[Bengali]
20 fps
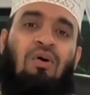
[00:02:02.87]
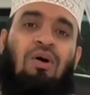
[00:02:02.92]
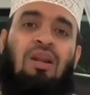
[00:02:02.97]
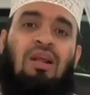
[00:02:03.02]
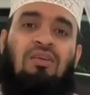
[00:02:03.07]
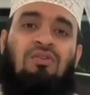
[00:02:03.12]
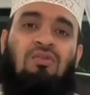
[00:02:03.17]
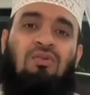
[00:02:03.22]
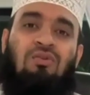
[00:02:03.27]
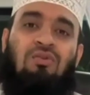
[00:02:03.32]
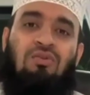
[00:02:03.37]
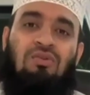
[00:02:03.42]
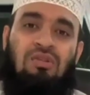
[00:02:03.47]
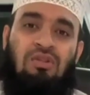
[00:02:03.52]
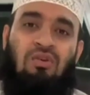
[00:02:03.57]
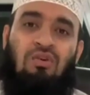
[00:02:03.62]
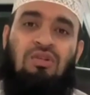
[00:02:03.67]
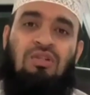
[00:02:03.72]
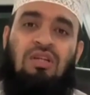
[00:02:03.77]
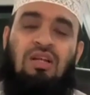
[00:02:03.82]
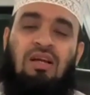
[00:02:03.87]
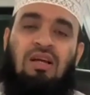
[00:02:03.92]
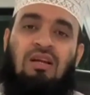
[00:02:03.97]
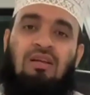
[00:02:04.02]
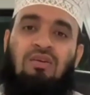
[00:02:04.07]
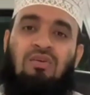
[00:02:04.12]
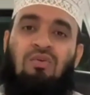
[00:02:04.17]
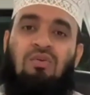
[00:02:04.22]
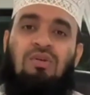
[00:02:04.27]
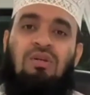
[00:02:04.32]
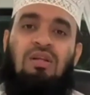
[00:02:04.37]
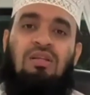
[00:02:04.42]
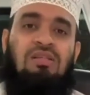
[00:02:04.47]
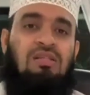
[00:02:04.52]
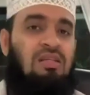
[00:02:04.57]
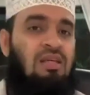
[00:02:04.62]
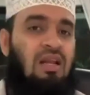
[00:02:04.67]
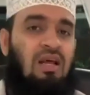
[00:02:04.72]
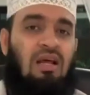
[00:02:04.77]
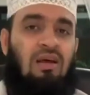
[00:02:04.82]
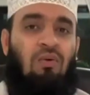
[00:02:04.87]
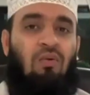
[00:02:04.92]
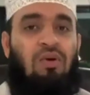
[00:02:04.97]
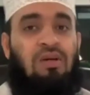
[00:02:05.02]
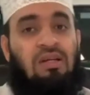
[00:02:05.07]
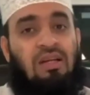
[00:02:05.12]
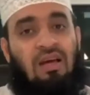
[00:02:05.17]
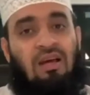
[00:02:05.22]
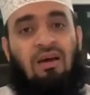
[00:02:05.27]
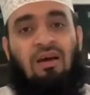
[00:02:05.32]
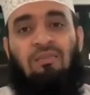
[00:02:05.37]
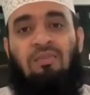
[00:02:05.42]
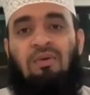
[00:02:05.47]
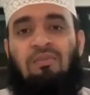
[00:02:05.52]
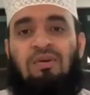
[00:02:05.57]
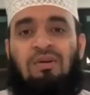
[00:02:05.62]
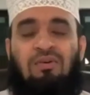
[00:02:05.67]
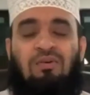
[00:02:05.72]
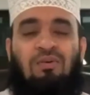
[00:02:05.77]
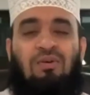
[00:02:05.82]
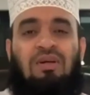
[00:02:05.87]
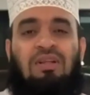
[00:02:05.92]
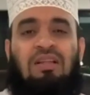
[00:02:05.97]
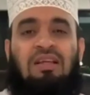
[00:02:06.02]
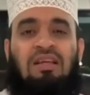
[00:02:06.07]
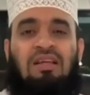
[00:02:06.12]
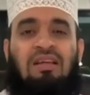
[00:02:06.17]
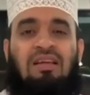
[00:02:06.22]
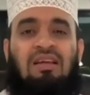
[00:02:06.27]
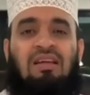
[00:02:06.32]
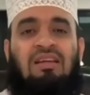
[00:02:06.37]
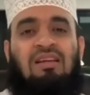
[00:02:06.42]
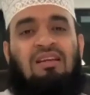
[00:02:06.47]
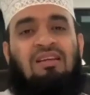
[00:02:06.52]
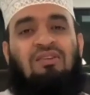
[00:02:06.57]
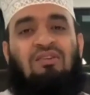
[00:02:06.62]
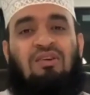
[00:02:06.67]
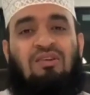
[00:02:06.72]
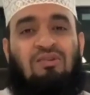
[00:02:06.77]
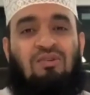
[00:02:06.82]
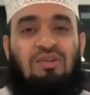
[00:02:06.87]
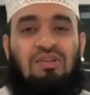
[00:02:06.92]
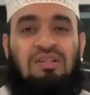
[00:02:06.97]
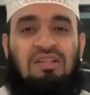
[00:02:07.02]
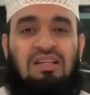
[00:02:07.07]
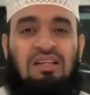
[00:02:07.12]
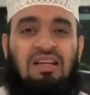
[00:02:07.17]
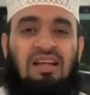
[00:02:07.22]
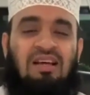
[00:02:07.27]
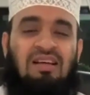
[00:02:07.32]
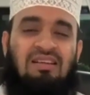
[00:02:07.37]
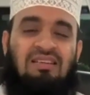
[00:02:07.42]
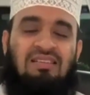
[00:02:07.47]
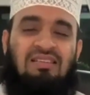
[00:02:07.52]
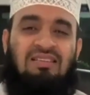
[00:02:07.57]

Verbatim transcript: ময়লাযুক্ত যে দশ টাকার নোটটা ছেঁড়া ওইটা আমরা ভিক্ষুককে দেই এটা কিন্তু আসলে ঠিক না